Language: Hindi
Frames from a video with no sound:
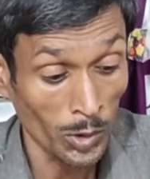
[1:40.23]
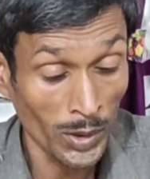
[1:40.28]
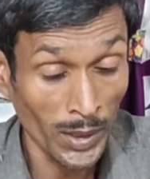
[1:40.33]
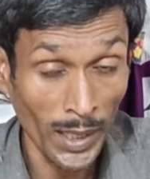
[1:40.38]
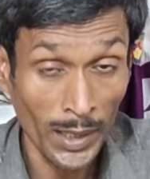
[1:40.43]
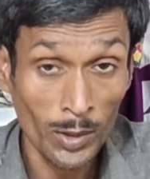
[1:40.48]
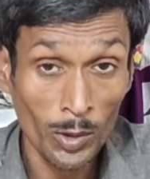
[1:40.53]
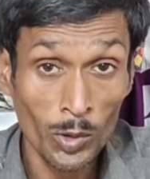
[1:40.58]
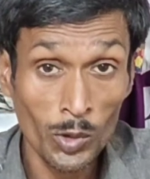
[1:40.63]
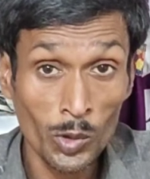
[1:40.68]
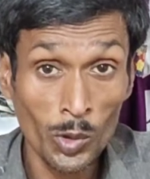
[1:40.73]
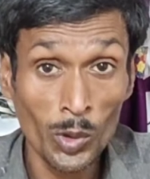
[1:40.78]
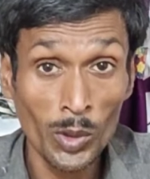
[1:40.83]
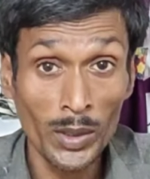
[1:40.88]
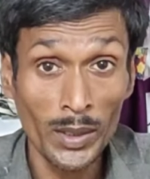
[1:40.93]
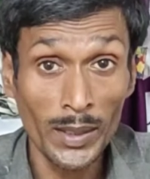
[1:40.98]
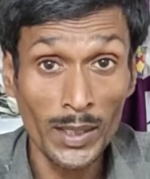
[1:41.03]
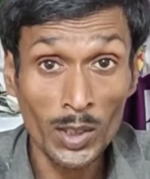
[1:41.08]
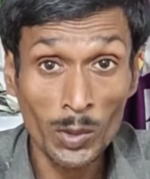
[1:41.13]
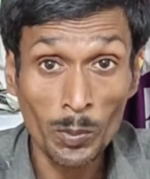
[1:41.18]
तो यहाँ दोस्तों
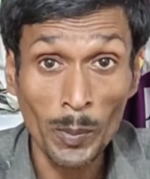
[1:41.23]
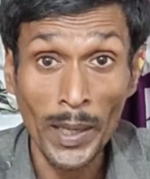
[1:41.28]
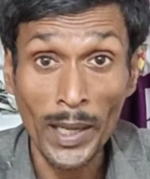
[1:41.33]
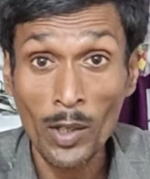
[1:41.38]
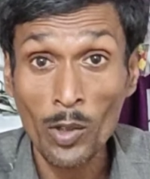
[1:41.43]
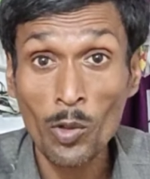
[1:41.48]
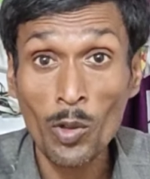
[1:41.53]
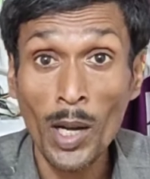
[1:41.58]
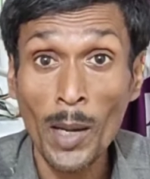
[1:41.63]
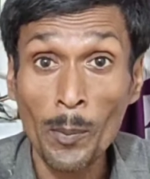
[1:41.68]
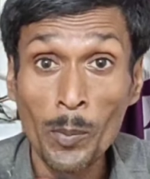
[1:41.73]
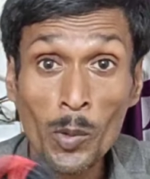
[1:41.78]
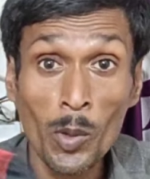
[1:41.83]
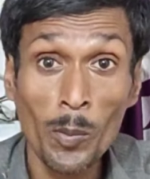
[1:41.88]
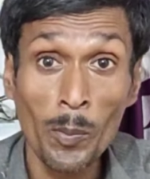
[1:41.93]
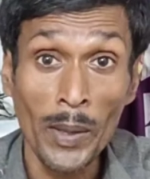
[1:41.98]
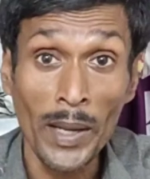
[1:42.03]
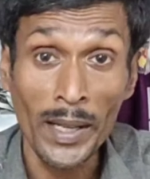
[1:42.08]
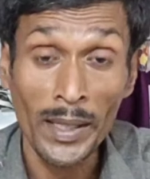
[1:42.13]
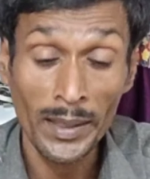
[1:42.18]
इस बैग को आपको
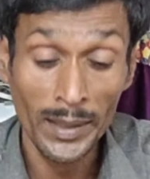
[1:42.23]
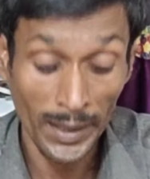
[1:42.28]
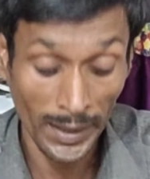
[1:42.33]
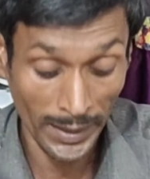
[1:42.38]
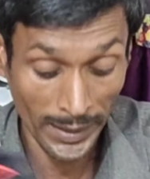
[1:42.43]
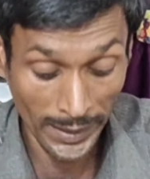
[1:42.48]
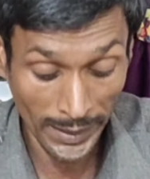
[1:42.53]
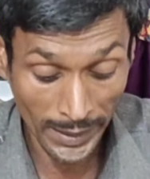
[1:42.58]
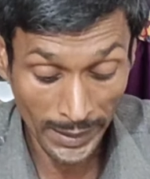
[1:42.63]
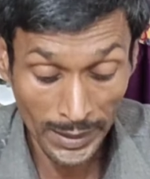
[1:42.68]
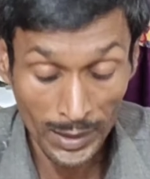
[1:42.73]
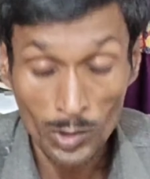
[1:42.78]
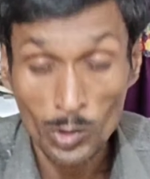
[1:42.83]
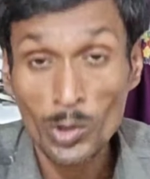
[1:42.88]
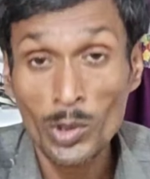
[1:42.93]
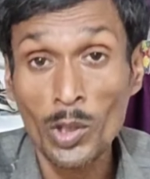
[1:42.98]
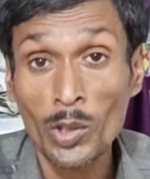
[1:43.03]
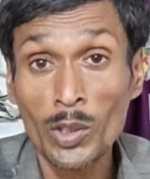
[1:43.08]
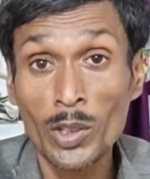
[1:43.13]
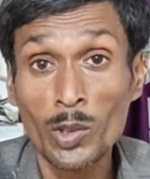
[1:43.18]
फेंकना नहीं है
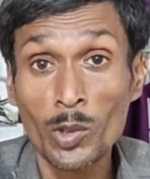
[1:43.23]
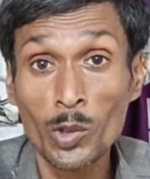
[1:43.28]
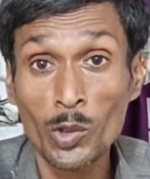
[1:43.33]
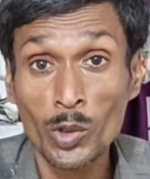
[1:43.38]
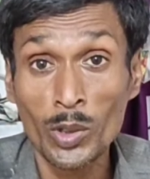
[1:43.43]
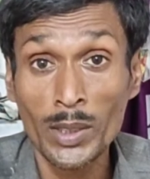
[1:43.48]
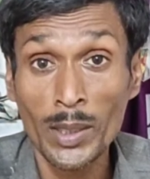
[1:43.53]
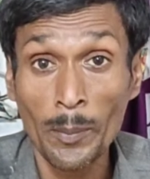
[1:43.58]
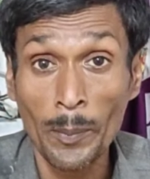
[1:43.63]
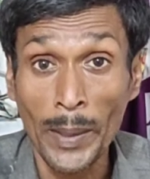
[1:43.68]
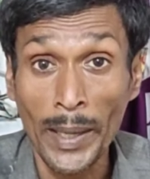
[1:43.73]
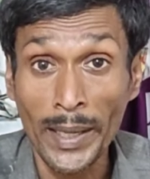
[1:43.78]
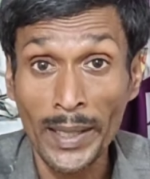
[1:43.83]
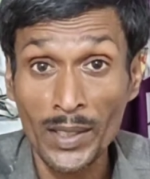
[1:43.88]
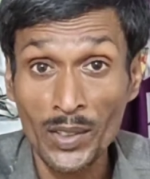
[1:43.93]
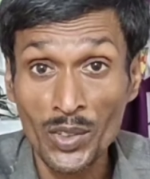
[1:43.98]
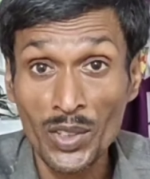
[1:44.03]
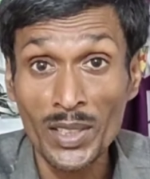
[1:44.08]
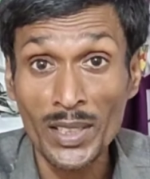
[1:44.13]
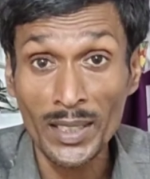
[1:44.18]
क्योंकि दोस्तों ये बैग
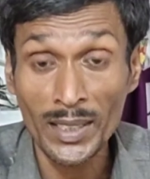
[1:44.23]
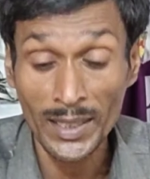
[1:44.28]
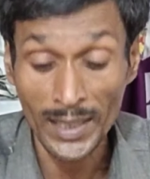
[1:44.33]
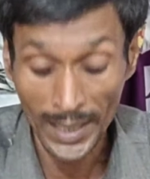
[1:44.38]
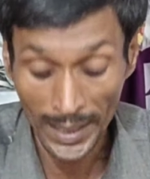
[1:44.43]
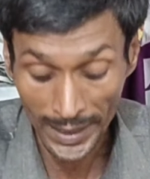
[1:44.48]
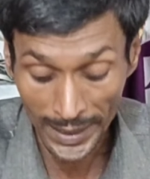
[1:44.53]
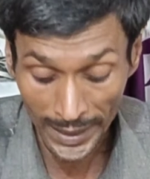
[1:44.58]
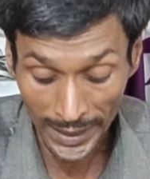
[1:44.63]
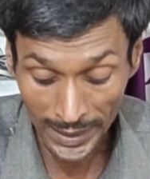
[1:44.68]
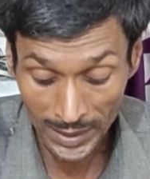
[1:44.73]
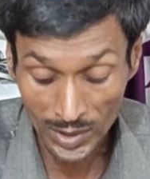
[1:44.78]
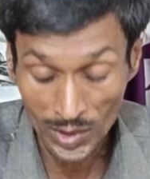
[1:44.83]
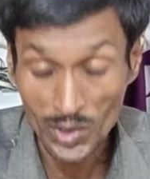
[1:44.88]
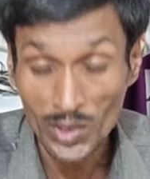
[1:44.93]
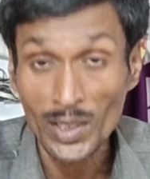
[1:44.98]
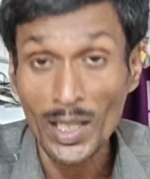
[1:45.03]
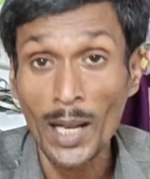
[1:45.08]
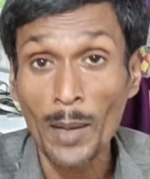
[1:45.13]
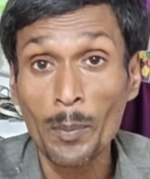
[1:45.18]
इसलिए दिया गया है
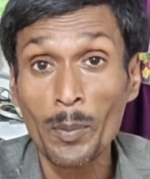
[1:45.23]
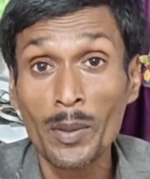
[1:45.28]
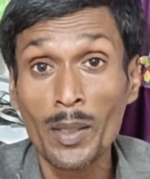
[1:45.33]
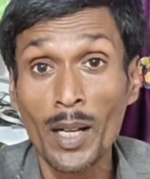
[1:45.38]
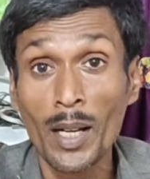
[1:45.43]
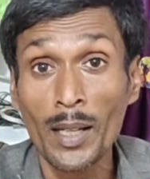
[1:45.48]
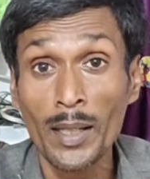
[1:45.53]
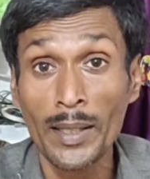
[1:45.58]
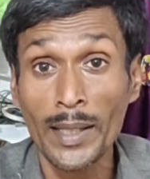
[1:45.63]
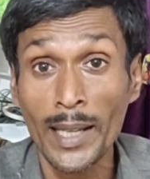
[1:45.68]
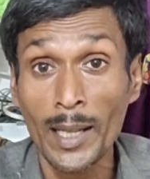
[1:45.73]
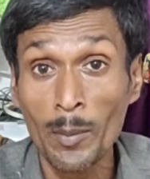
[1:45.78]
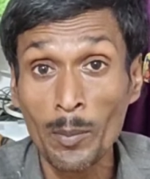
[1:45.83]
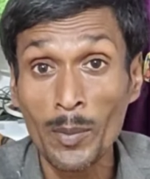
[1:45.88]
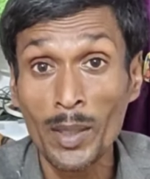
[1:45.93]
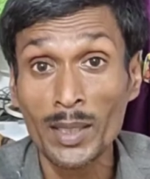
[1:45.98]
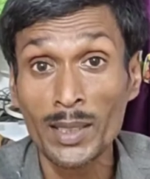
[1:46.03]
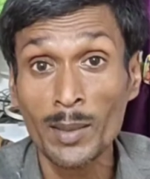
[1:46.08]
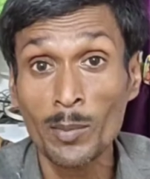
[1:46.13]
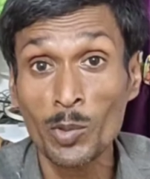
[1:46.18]
जैसे आपका गेम
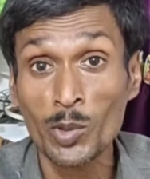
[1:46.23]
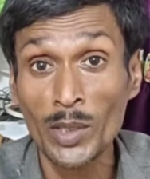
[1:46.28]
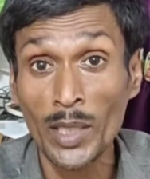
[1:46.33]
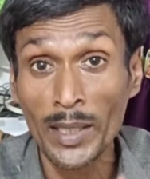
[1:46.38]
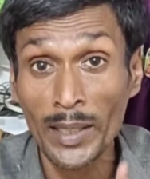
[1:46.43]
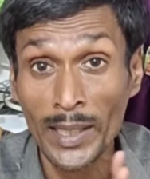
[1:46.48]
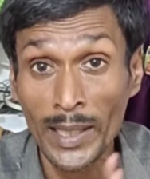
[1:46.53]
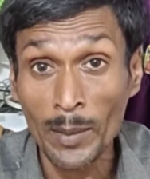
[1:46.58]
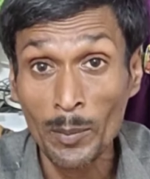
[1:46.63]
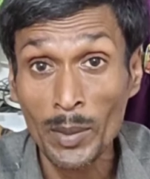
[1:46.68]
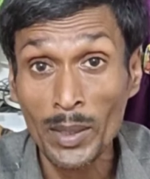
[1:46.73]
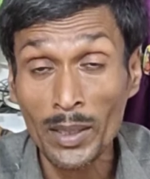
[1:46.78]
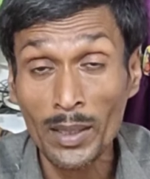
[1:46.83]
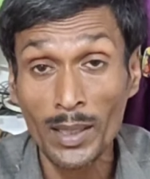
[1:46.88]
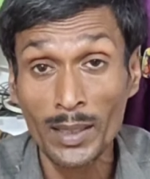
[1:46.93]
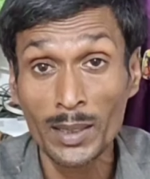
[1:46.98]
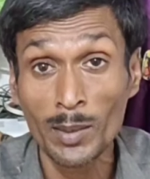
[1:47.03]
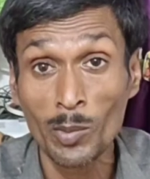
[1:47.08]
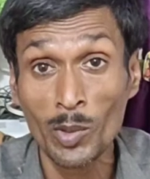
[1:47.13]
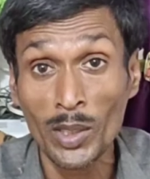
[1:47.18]
खत्म हो जाए गेमिंग
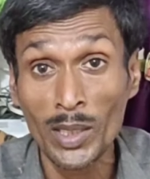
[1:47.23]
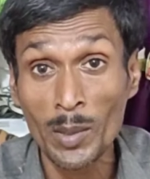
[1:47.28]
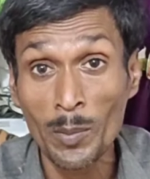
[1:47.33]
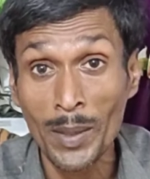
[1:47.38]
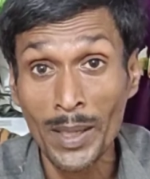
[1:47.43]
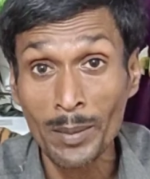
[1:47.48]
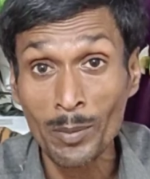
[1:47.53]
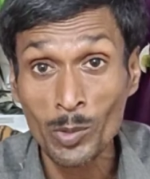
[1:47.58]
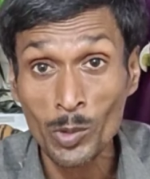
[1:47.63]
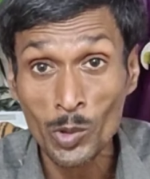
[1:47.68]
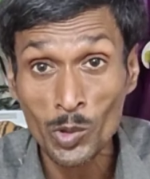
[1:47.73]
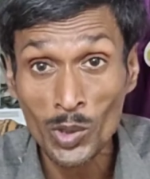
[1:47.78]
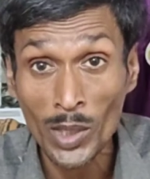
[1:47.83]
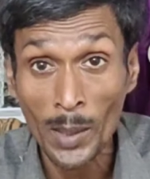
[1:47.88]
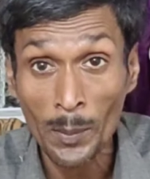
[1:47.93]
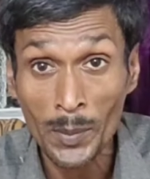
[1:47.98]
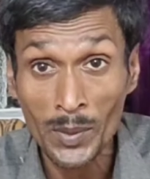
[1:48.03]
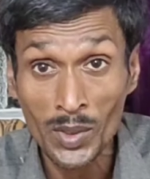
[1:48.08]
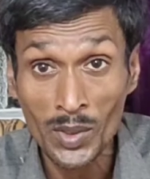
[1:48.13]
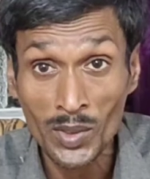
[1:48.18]
खत्म होने के बाद में दोस्तों
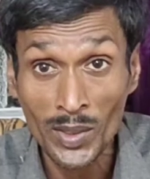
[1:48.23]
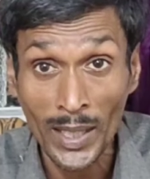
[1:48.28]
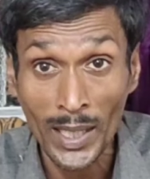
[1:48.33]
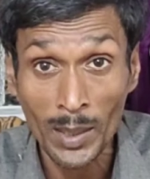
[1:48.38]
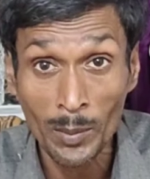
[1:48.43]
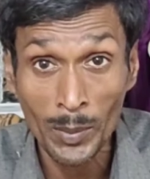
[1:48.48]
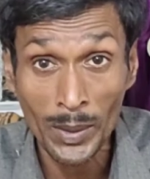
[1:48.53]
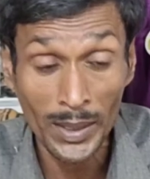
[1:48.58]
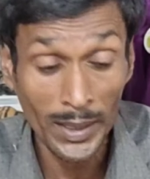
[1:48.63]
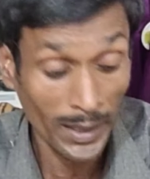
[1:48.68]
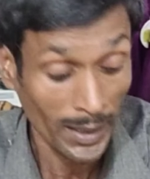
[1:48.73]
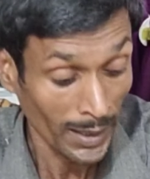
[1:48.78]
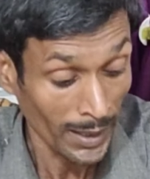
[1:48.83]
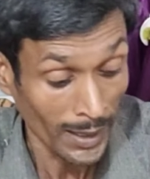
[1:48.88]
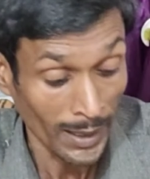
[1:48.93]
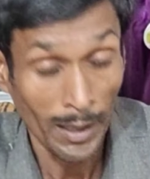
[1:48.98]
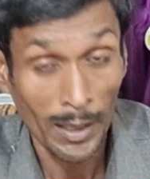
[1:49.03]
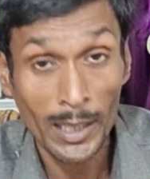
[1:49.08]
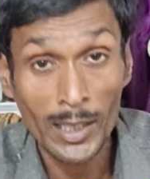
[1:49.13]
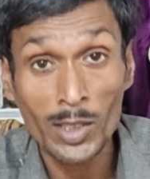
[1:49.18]
आप इसे साइड में
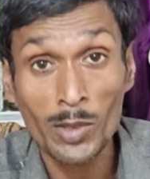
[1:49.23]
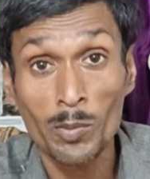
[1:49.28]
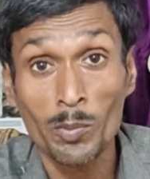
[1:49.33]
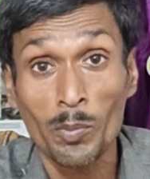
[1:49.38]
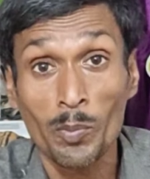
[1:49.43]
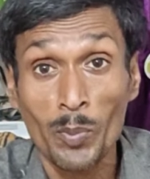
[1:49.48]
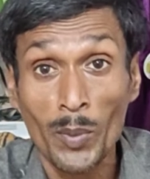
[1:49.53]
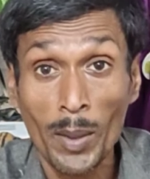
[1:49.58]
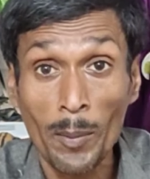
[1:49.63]
नहीं इस